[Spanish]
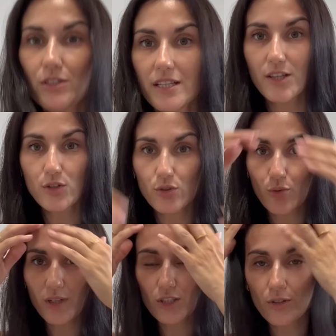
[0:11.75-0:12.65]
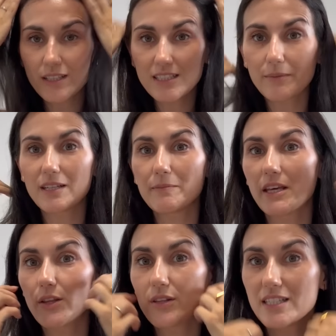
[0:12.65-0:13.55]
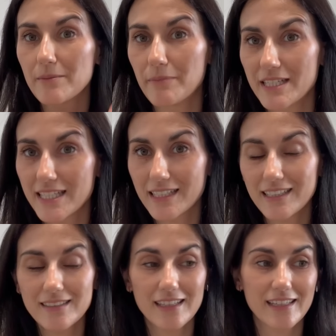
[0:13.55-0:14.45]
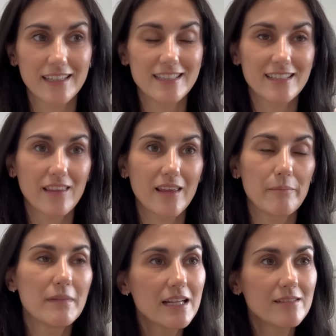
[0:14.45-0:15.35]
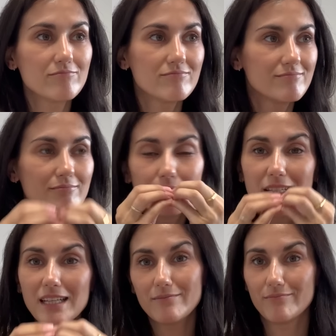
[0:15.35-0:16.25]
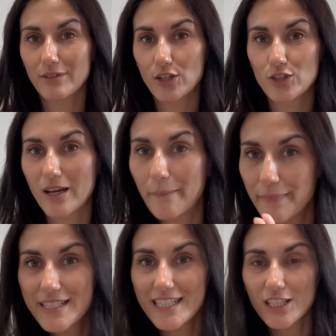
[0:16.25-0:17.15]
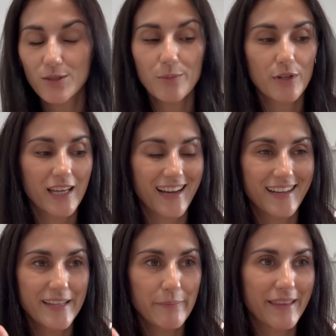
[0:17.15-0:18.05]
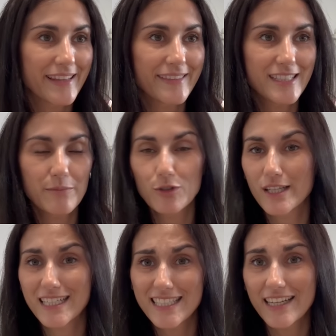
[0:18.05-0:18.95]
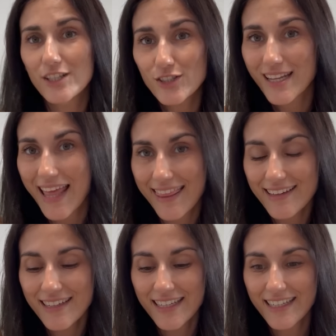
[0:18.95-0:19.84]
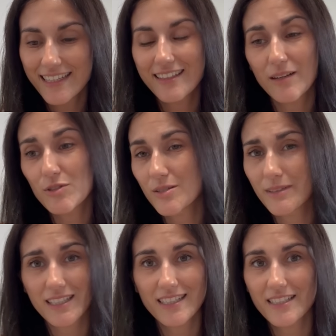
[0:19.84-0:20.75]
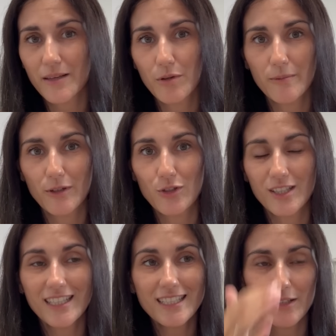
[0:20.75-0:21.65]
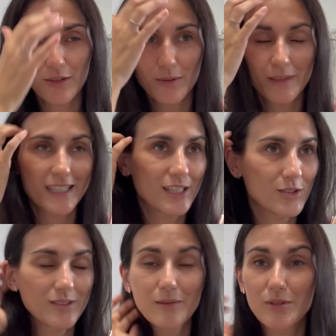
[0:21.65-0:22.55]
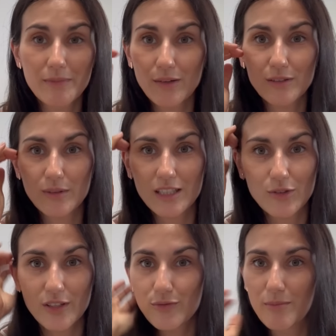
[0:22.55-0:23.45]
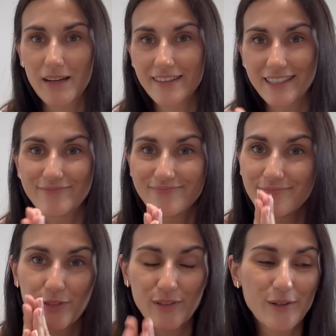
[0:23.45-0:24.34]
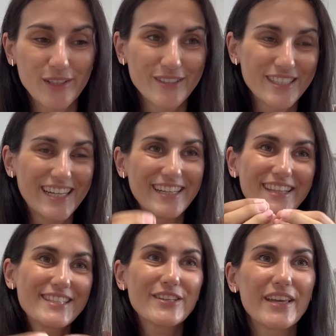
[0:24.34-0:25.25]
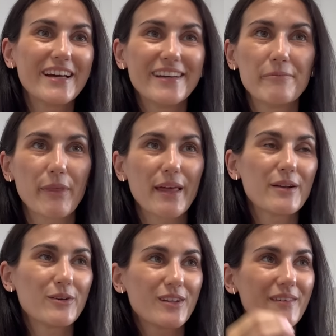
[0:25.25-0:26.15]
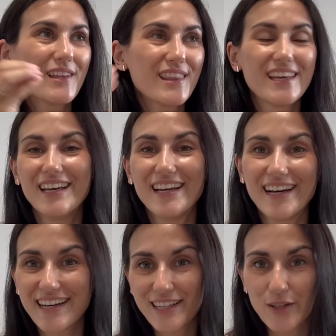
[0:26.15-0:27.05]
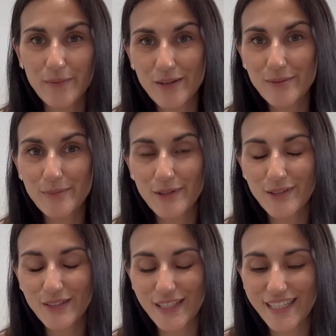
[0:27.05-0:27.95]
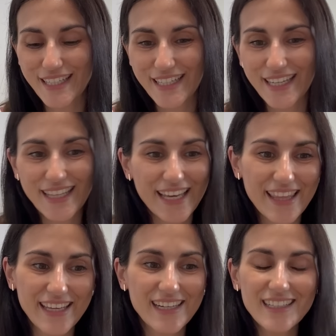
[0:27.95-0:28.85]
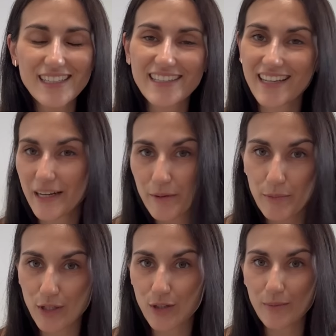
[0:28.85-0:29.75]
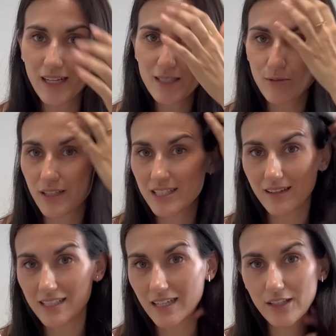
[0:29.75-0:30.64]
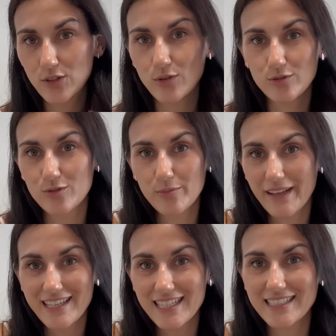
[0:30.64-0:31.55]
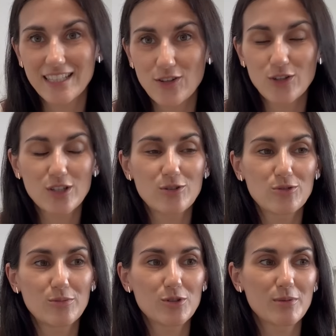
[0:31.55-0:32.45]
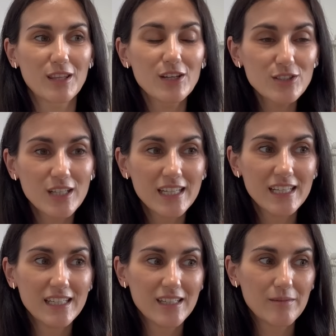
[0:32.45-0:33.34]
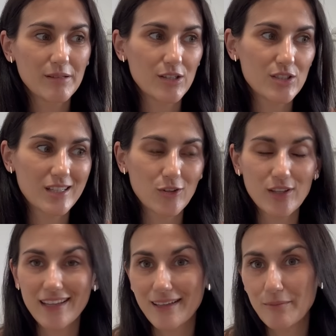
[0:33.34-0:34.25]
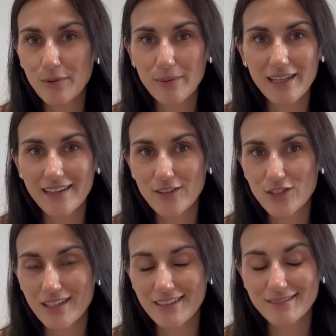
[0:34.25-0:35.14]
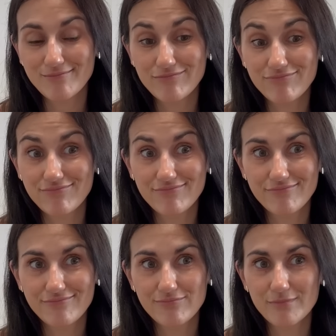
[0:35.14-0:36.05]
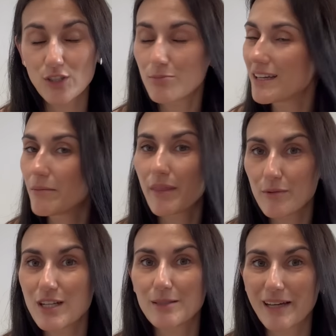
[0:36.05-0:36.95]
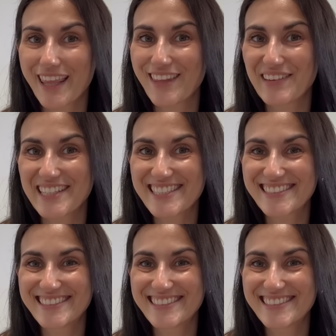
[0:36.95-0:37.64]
enseñaros unas joyitas que me han enviado desde Bésica, que es que hacían mil mil, pero o sea, meses que no ponía ni pendientes, ni pulseras, ni anillos, nada. Y tenía muchísimas ganas ya de ponerme cositas. Y cuando me dijeron, te vamos a enviar unas cuantas joyas, fue en plan de, por favor, o sea, necesito ya empezar otra vez a retomar un poco eh, el día a día, arreglarme un poquito más, porque estaba saliendo súper desastre, yo lo sé en los últimos vídeos. Pero es que no tenía tiempo para nada, o sea, menos mal que empezamos las vacaciones.